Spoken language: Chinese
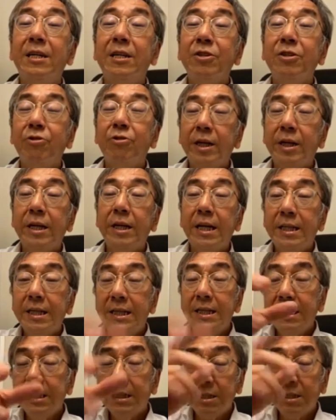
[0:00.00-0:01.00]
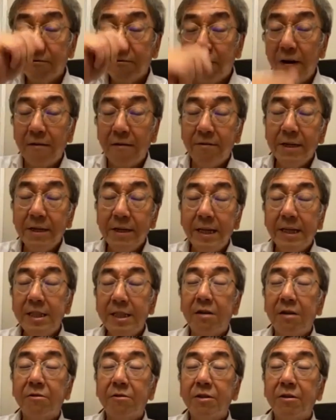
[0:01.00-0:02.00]
所以呢，你就访问那个
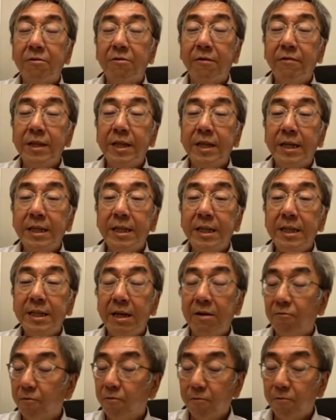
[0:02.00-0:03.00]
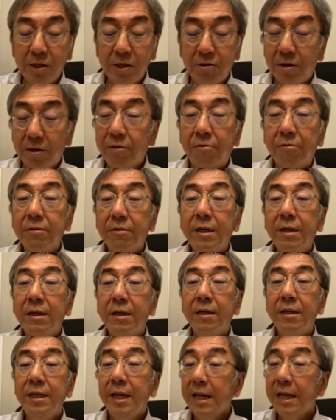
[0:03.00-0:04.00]
教授，我问他的意见，我完全同意，
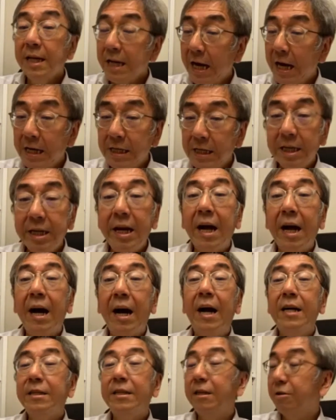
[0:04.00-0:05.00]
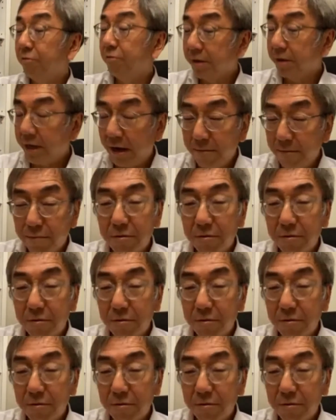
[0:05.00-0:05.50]
应该这样，而且做的还不